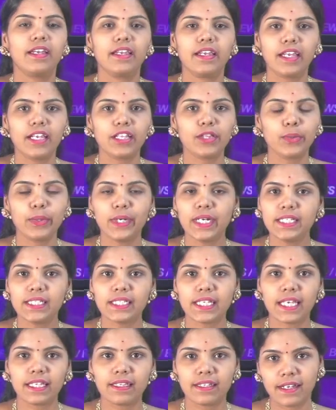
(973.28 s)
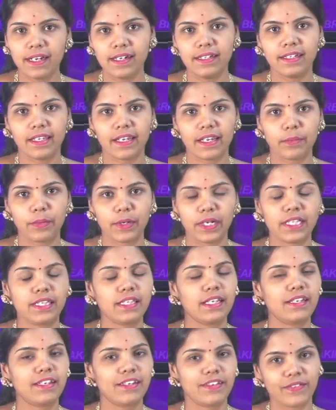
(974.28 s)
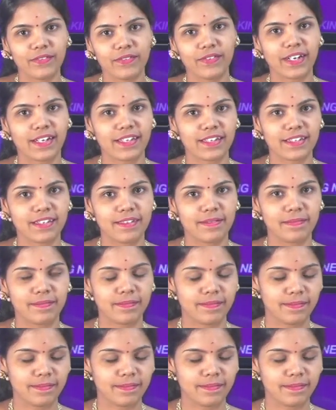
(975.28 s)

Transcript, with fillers: இத்துடன் செய்திகள் நிறைவடைந்தன வணக்கம்